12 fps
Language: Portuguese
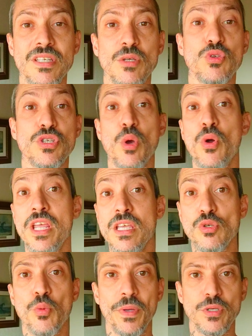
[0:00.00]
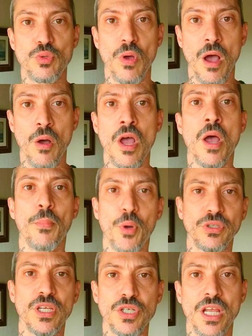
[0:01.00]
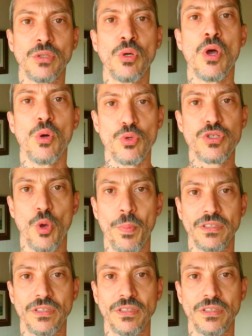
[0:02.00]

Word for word: assim o seu risco pessoal, protegendo o seu